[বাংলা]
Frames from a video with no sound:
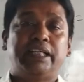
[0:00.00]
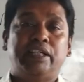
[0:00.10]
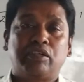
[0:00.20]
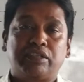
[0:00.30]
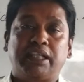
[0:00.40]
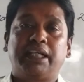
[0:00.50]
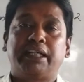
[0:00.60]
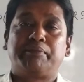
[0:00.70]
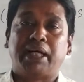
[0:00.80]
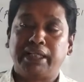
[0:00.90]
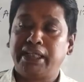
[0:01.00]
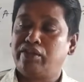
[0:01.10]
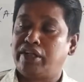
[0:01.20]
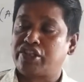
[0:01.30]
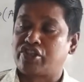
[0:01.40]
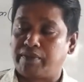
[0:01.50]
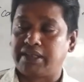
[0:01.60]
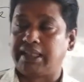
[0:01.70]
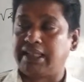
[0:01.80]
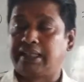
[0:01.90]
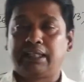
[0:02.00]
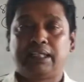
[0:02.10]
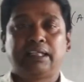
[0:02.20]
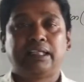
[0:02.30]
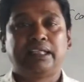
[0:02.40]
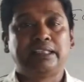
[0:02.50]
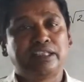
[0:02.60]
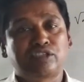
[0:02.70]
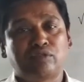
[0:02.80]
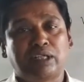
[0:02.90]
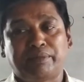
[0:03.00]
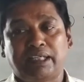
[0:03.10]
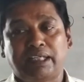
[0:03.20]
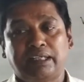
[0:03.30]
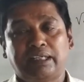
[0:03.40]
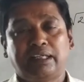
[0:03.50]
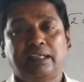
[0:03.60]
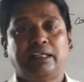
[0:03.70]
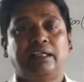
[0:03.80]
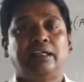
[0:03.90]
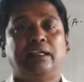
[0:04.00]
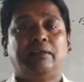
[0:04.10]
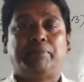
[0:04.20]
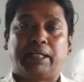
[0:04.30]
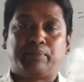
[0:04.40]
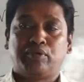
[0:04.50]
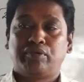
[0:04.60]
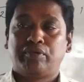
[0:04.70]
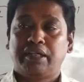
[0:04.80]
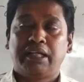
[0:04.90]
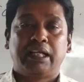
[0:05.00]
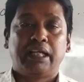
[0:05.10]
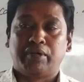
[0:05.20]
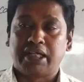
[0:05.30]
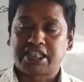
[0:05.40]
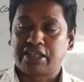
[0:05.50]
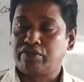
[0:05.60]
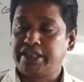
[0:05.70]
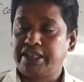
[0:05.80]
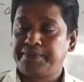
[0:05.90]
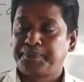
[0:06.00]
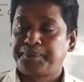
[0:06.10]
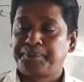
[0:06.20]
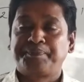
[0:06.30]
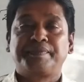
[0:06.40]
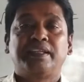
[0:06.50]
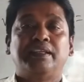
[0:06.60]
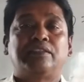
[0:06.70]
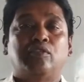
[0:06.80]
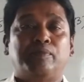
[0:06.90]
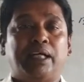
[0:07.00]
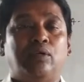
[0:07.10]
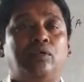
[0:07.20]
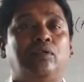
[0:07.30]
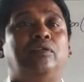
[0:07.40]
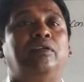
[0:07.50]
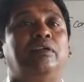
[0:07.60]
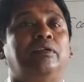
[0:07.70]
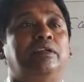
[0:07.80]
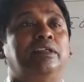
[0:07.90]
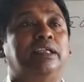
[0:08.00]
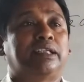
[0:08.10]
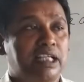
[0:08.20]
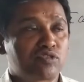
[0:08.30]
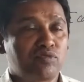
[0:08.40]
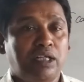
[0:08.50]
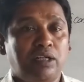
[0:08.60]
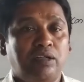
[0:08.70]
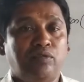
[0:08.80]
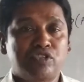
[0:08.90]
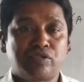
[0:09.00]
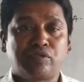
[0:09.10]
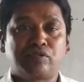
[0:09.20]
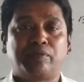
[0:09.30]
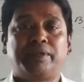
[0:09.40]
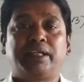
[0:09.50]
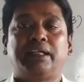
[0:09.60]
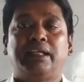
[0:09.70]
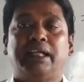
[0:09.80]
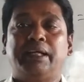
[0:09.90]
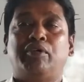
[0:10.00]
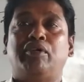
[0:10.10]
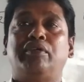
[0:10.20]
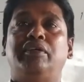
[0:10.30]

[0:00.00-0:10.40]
এই অধ্যায়ের মান নির্ণয় সমাধান এই জিনিসগুলো আমরা পারবো এবং আশা করি তোমরাও এই ক্লাসগুলো অনুসরণ করবে এবং